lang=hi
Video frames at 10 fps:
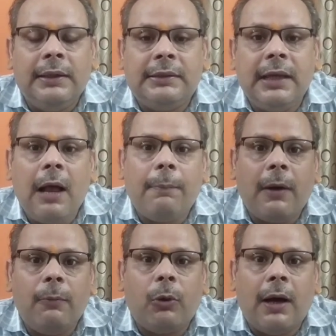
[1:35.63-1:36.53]
इससे
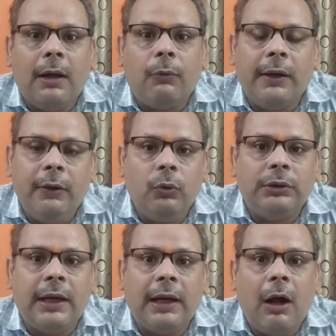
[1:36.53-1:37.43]
आपका बुखार वहीं रुक
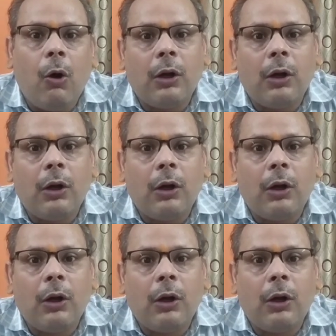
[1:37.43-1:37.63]
जाएगा